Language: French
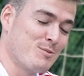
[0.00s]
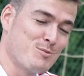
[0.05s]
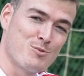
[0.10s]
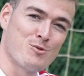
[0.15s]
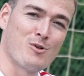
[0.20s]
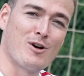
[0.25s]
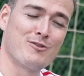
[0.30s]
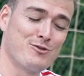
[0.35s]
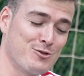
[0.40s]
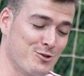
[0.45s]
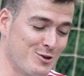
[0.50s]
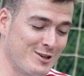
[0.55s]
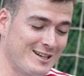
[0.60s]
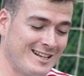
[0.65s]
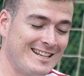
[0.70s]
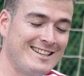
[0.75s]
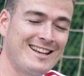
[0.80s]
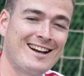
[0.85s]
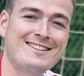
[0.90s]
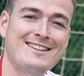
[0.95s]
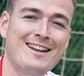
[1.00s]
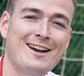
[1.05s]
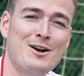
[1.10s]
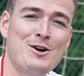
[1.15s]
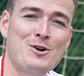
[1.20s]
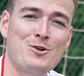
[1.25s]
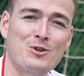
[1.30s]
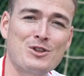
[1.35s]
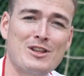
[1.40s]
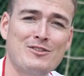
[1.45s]
Pour info, l'année dernière,
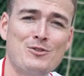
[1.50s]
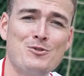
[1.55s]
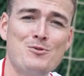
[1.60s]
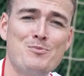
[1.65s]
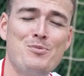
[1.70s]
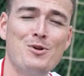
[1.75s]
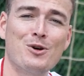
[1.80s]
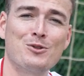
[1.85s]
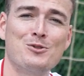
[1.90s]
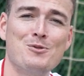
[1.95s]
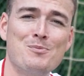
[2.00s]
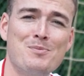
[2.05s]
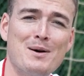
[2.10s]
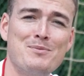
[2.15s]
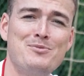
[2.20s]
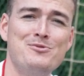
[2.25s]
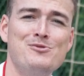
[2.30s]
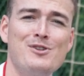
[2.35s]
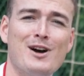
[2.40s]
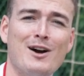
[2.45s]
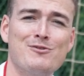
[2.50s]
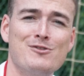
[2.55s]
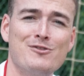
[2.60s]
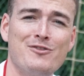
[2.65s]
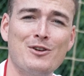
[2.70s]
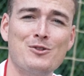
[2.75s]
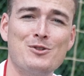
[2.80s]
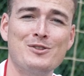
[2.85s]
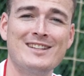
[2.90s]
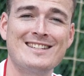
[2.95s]
on avait eu peur de ne pas pouvoir vous
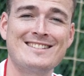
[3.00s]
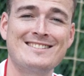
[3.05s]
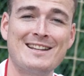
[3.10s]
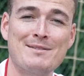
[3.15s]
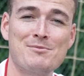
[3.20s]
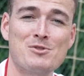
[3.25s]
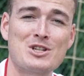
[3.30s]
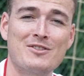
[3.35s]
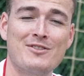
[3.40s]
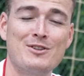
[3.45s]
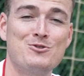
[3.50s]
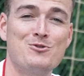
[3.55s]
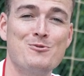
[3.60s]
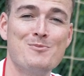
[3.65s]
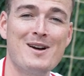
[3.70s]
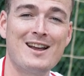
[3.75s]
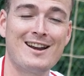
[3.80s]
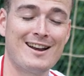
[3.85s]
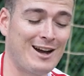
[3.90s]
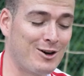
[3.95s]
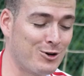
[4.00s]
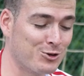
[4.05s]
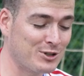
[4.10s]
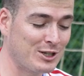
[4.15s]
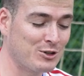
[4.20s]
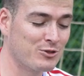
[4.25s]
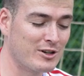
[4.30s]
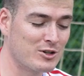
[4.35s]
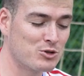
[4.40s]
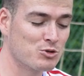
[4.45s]
faire le test tellement j'avais du mal à rentrer
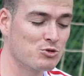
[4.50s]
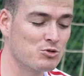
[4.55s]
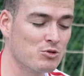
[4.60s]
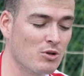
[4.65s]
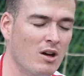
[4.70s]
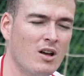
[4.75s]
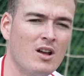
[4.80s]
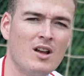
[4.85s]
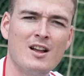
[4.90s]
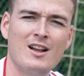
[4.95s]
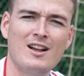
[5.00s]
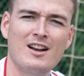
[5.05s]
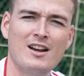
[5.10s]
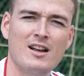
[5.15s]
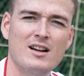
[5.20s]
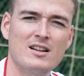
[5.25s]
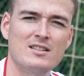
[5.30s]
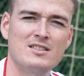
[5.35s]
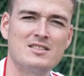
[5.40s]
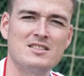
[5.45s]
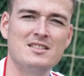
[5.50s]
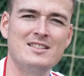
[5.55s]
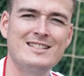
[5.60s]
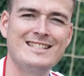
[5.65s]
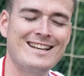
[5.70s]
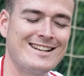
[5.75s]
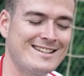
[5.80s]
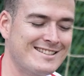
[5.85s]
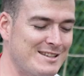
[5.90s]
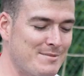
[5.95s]
dans la chaussure. Là, c'est
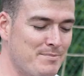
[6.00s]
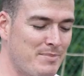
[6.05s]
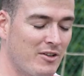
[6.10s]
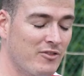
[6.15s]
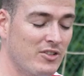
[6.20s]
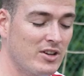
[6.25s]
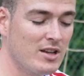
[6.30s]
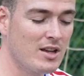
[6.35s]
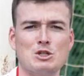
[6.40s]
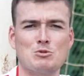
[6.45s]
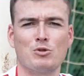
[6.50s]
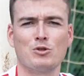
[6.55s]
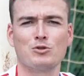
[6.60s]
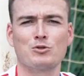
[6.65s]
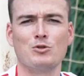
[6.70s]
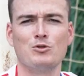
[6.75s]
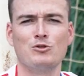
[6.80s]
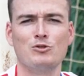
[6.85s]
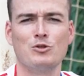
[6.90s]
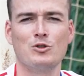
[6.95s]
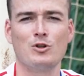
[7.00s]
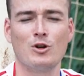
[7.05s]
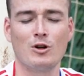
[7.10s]
nickel, c'est parfait. Et je pense que le nouveau